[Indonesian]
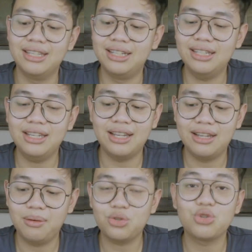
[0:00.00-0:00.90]
jadinya ya
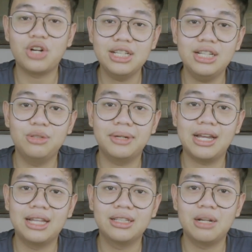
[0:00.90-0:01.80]
cocok aja gitu pakai
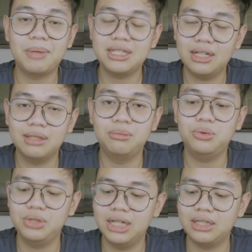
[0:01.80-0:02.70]
kantal pasti
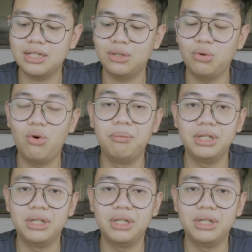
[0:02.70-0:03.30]
ketemu di atas satu om